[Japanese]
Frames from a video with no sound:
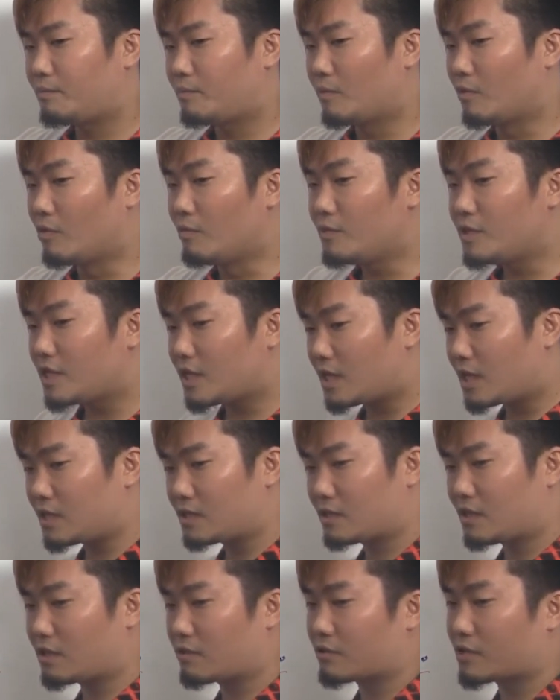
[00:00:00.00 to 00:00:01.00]
お店から
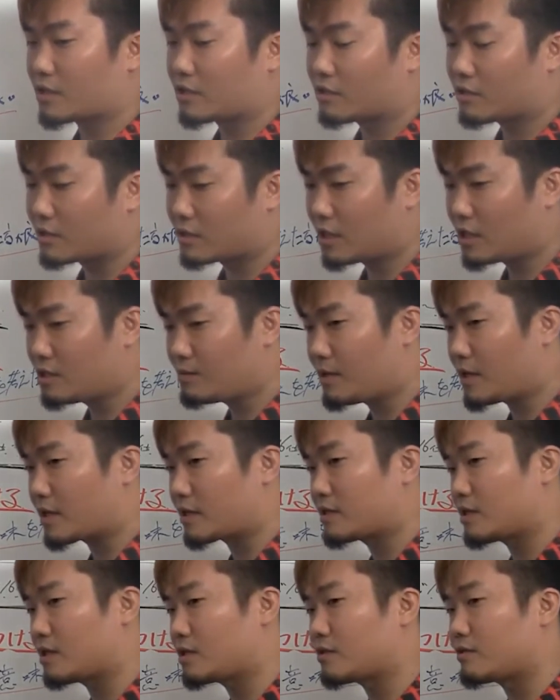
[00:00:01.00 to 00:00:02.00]
スタートしちゃってる、脱ーから
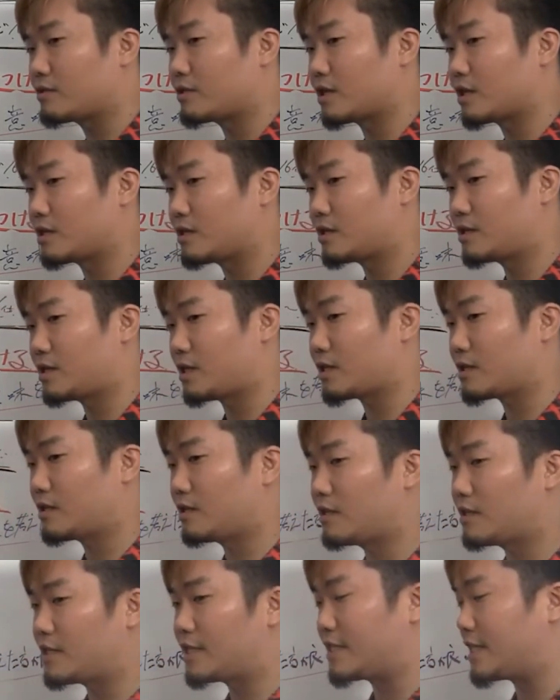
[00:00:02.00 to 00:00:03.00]
スタートしちゃしちゃ
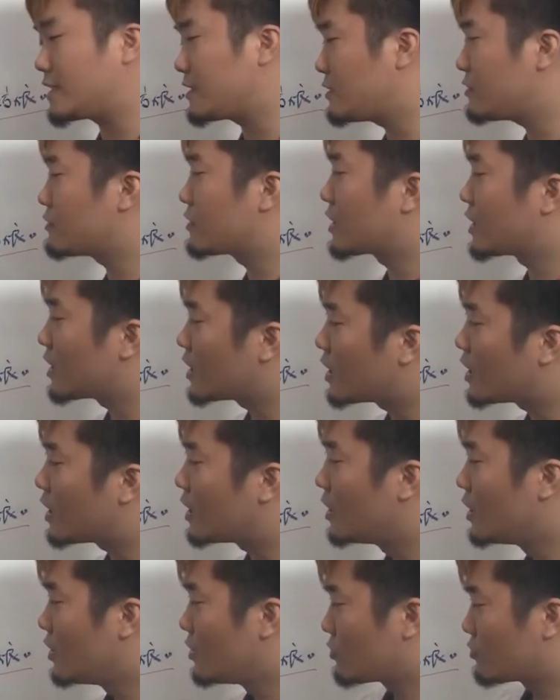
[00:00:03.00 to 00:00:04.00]
しちゃってるか
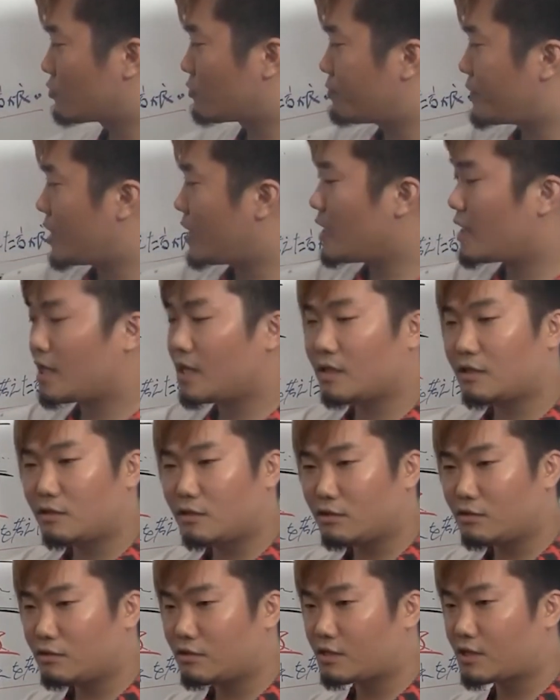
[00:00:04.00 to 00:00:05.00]
ら、このプレイヤーって
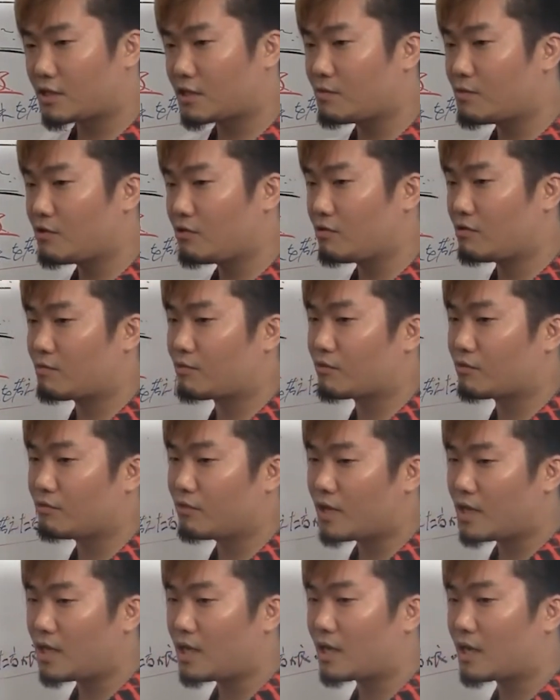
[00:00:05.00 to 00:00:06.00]
いう仕組みを僕
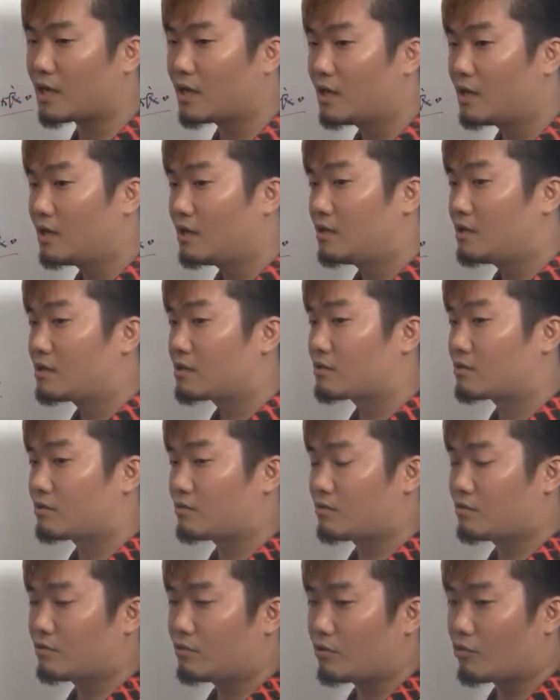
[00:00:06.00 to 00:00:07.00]
は、その
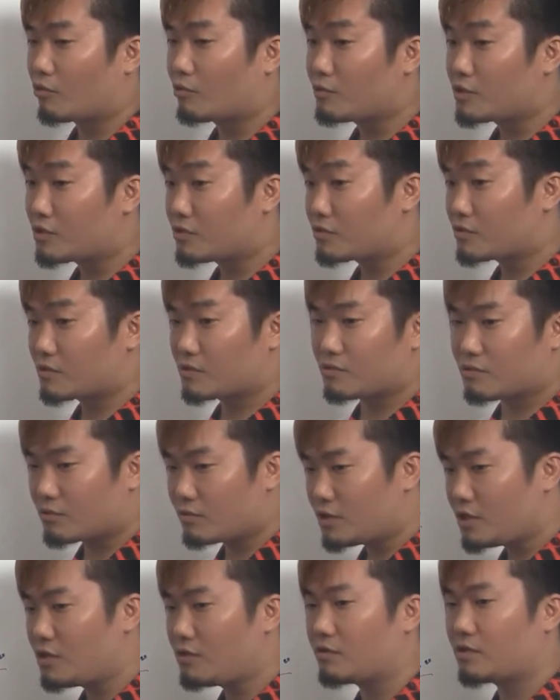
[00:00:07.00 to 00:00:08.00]
本当にお店の都合の
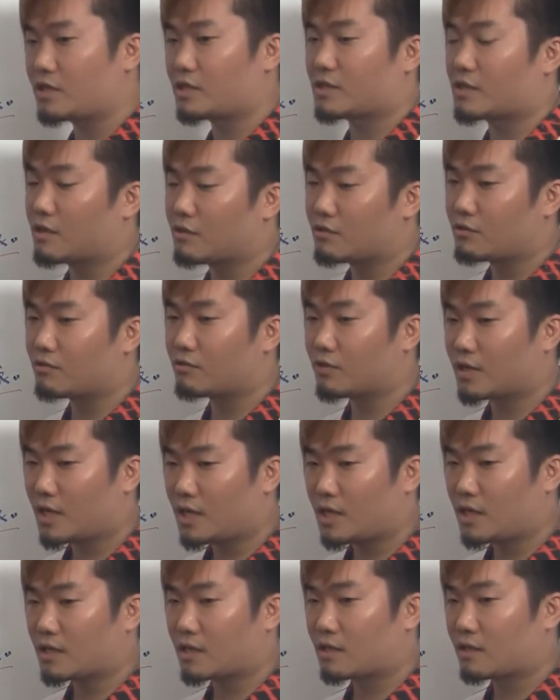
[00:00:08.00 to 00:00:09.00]
いいように使うよう
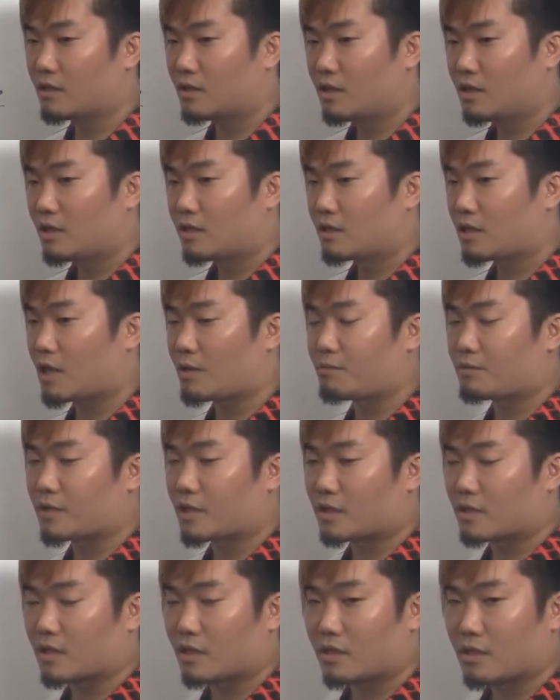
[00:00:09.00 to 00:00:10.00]
なタイプ
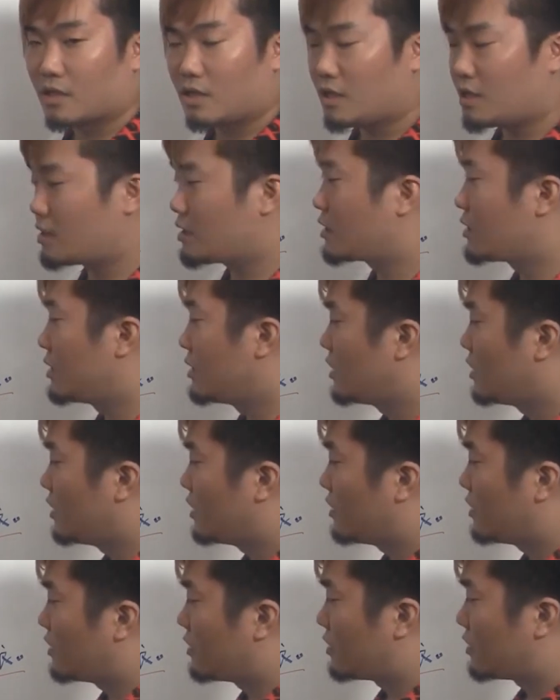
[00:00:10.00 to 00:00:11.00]
だったんで、
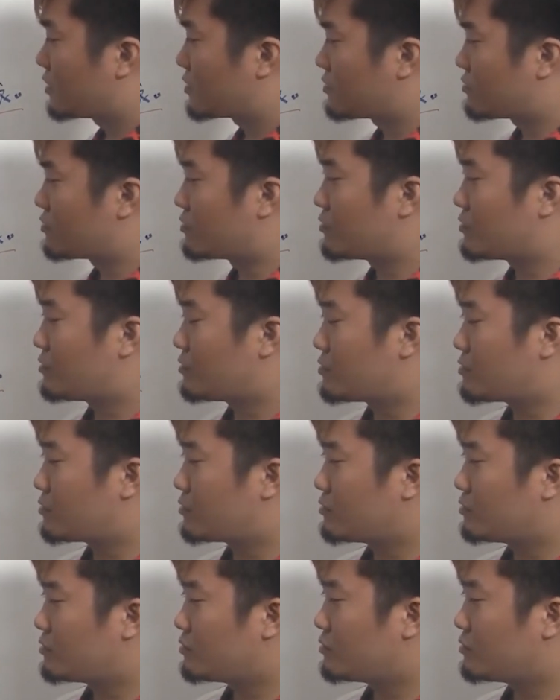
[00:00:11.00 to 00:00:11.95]
その、